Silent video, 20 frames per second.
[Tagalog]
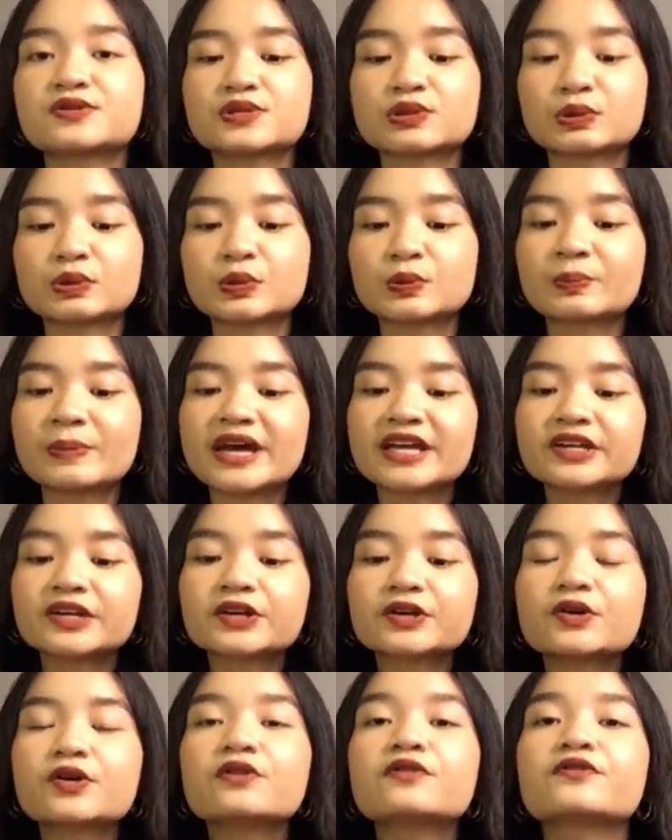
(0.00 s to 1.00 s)
So, you better
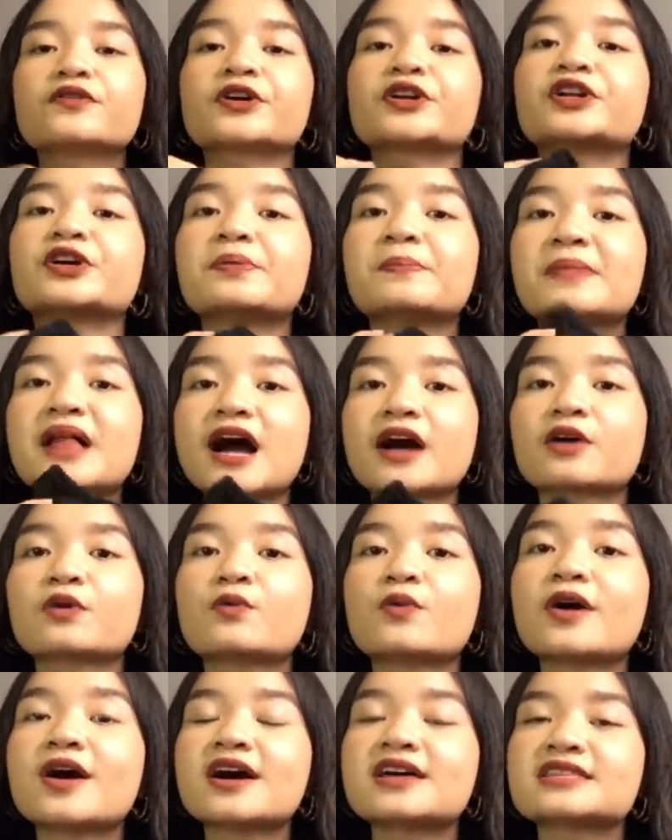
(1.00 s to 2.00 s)
go for the black
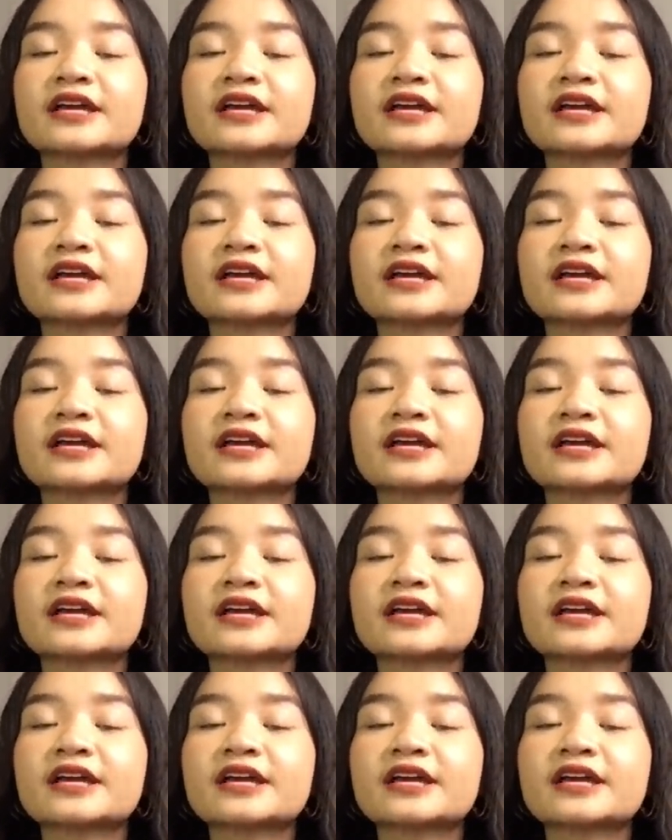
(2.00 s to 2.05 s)
one.